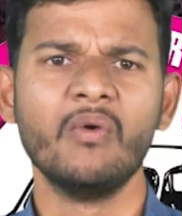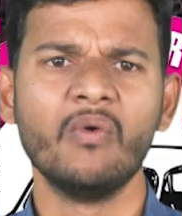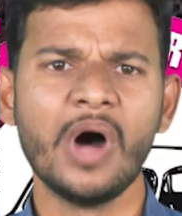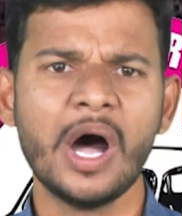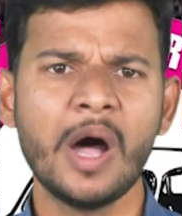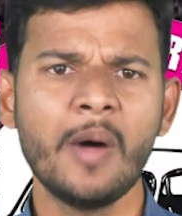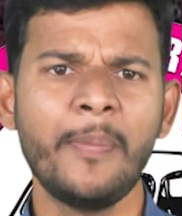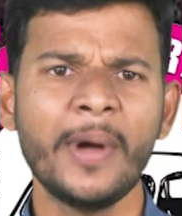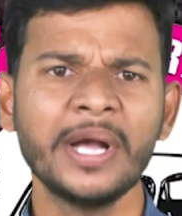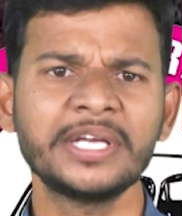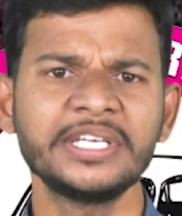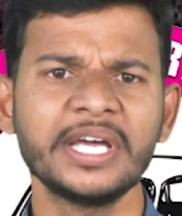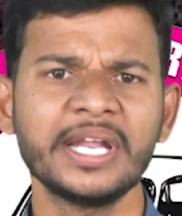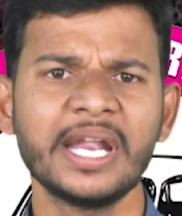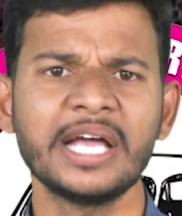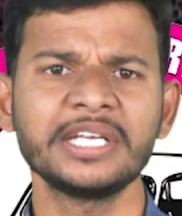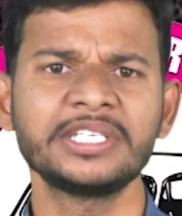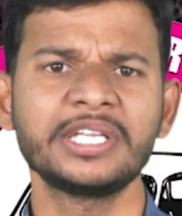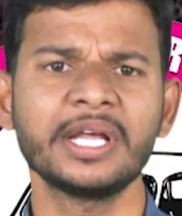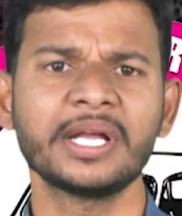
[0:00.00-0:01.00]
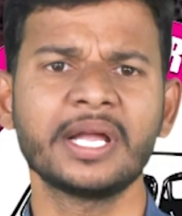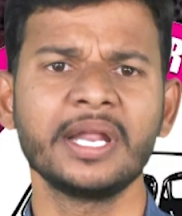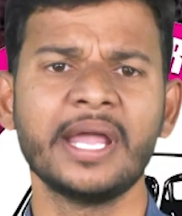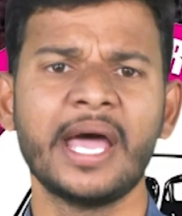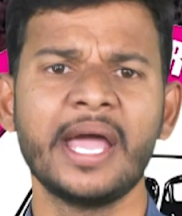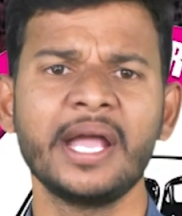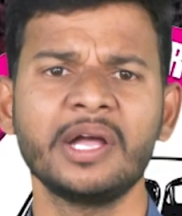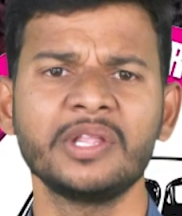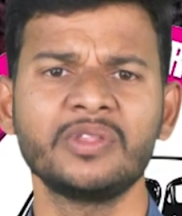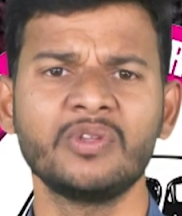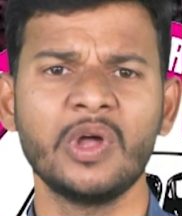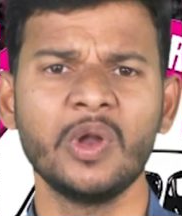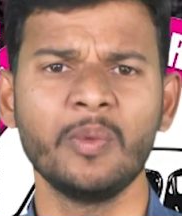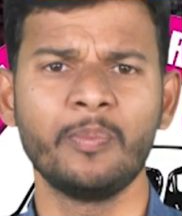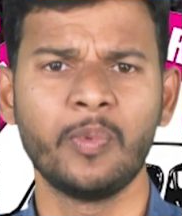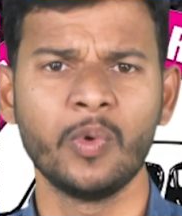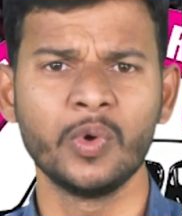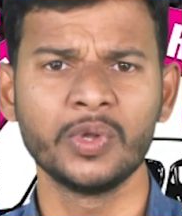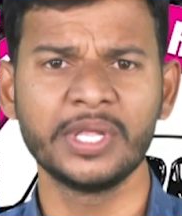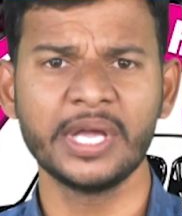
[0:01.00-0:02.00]
వామపక్ష రాష్ట్ర నాయకత్వాలు
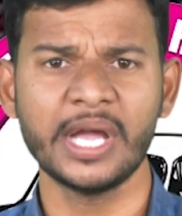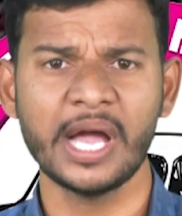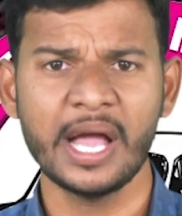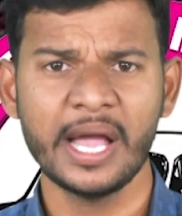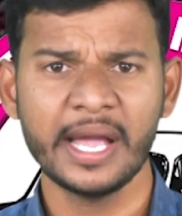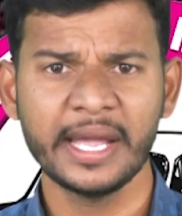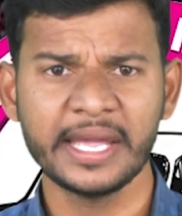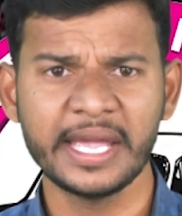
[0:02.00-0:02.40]
పూర్తిగా